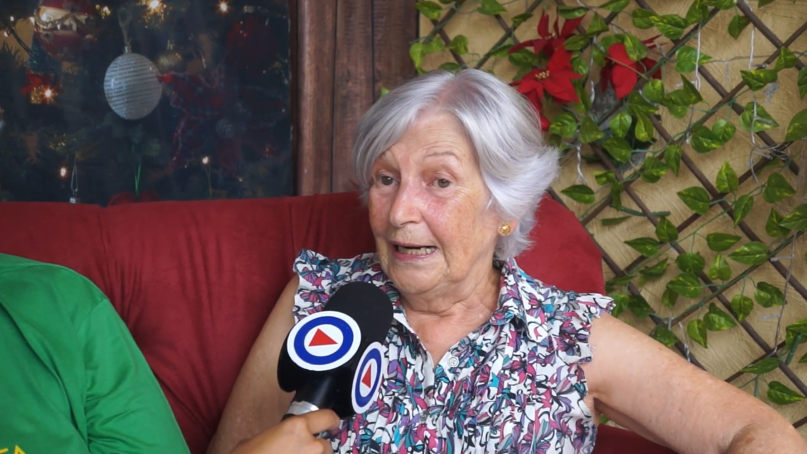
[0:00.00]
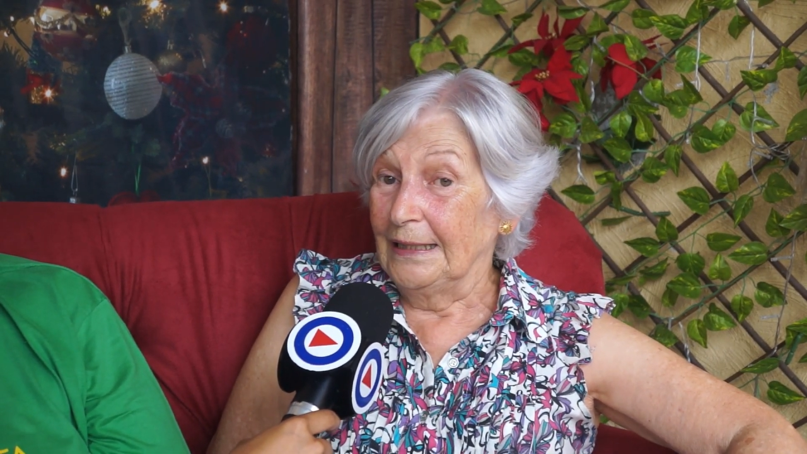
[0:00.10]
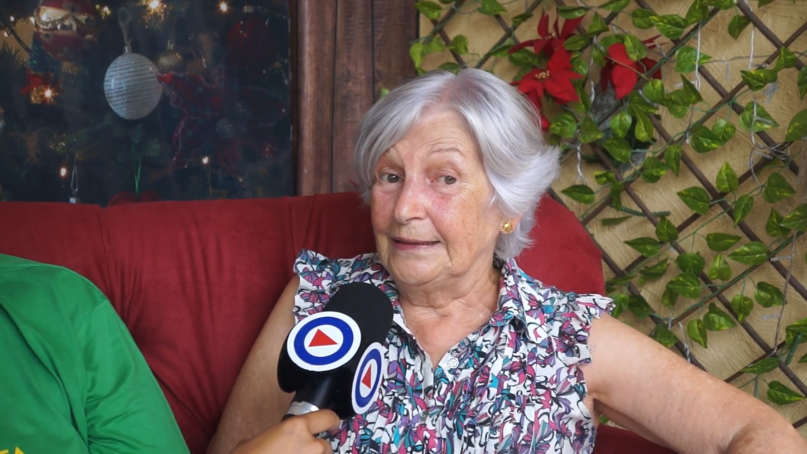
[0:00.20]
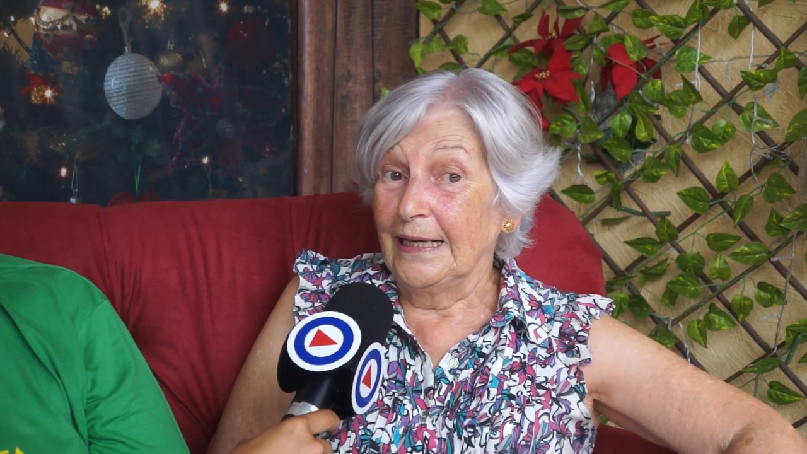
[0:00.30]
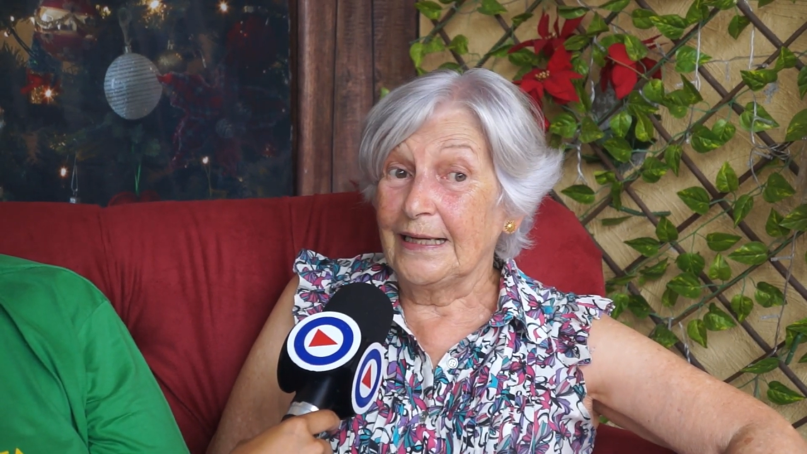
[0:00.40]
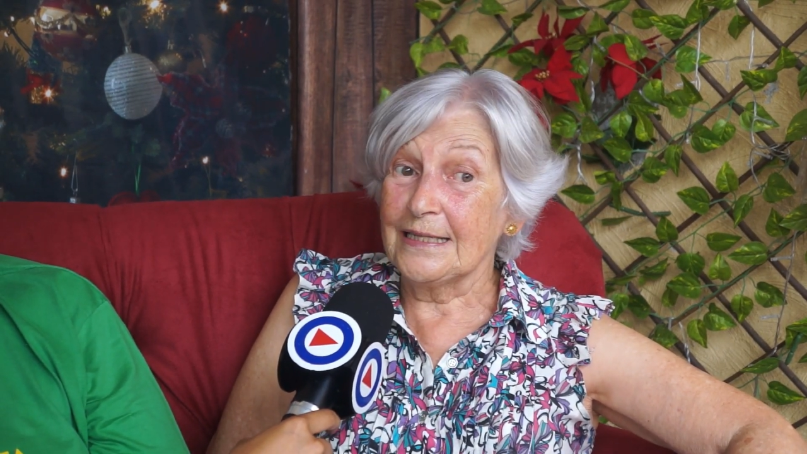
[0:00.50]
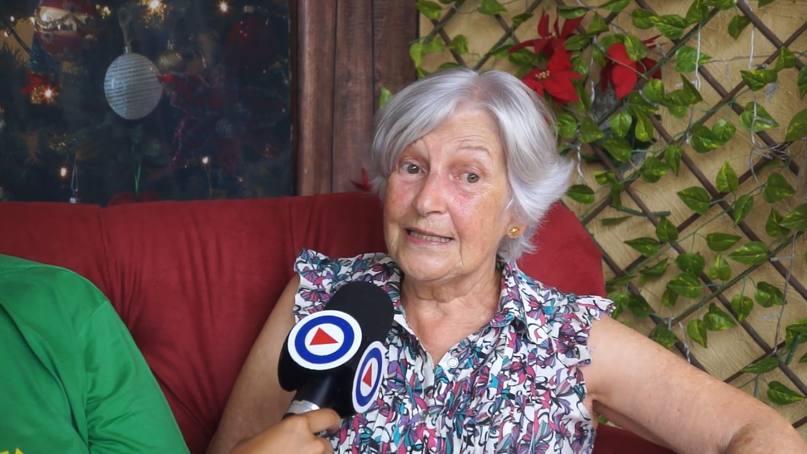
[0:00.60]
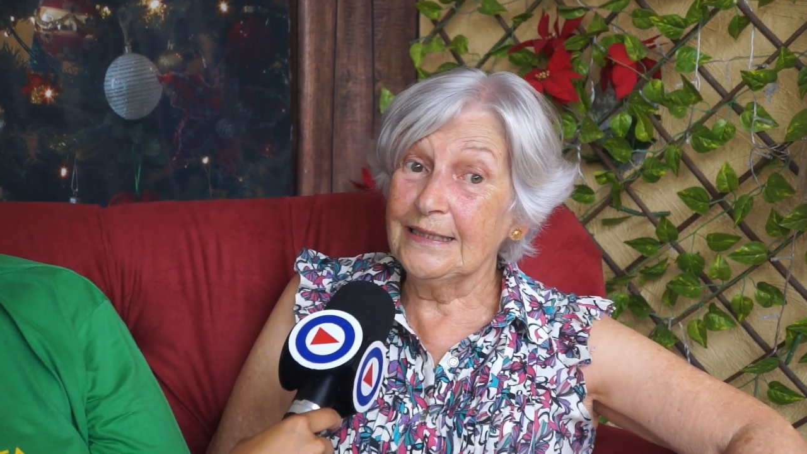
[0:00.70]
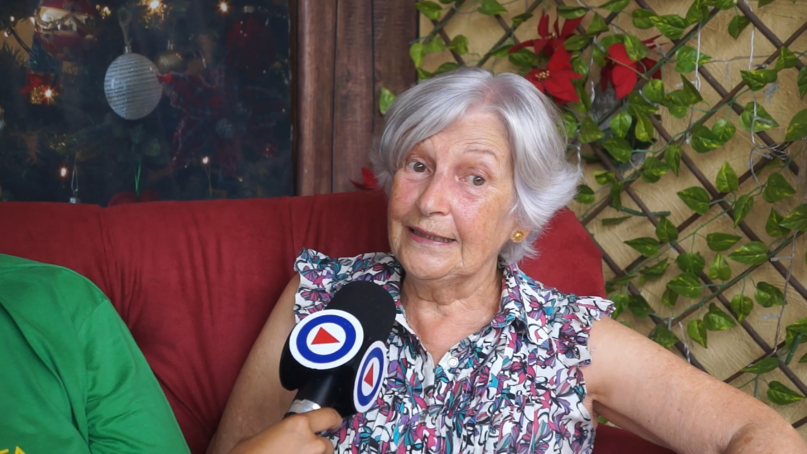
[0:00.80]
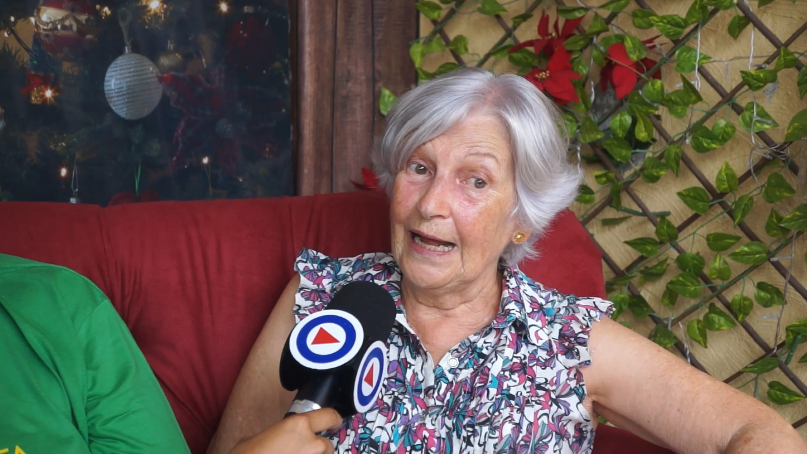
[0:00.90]
até que a
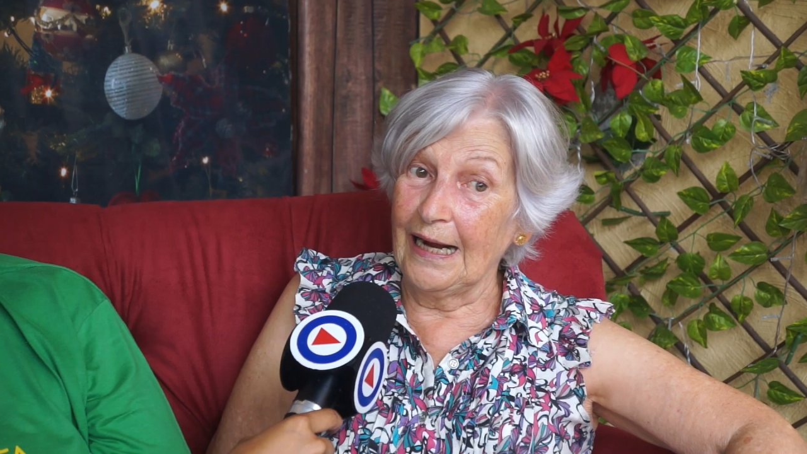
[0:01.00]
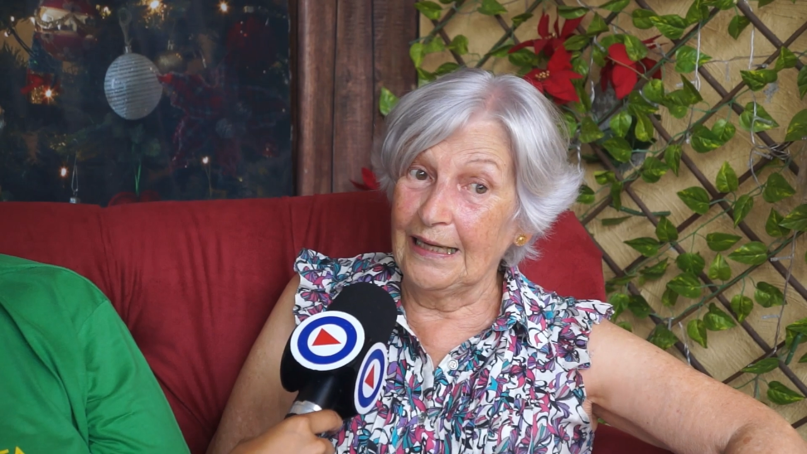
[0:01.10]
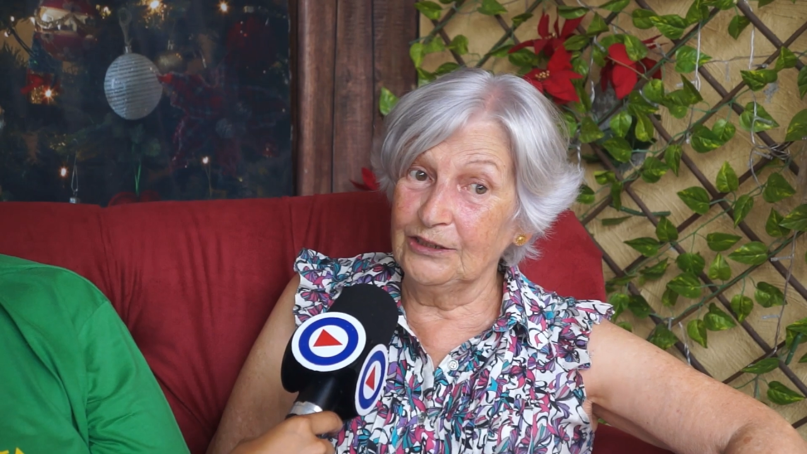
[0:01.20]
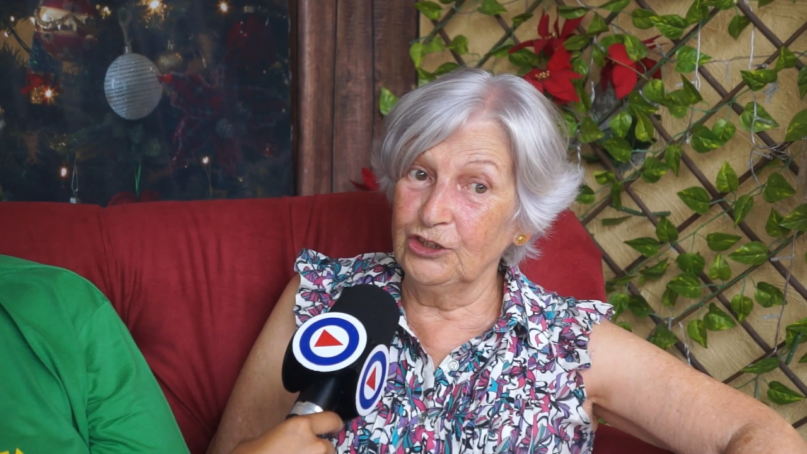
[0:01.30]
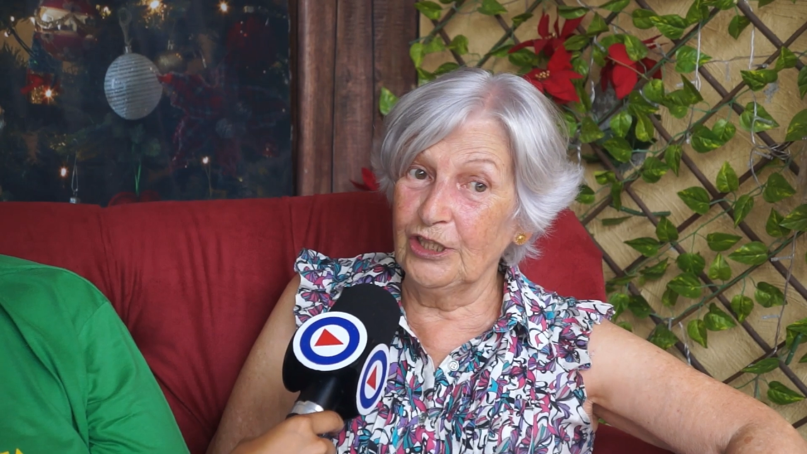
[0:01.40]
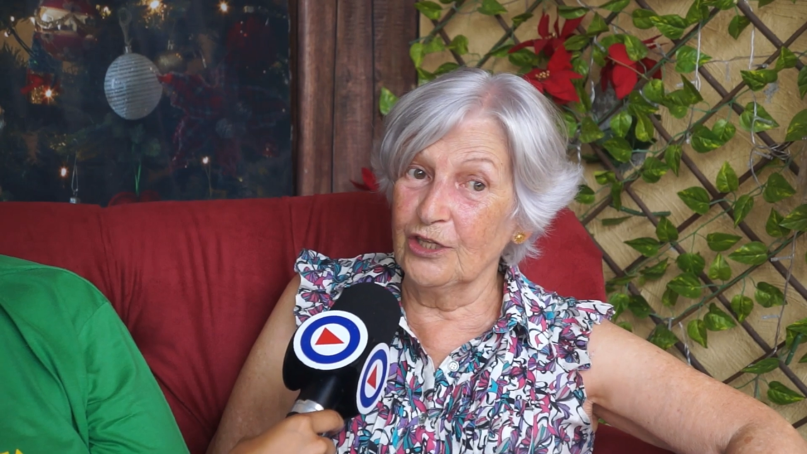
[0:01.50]
cidade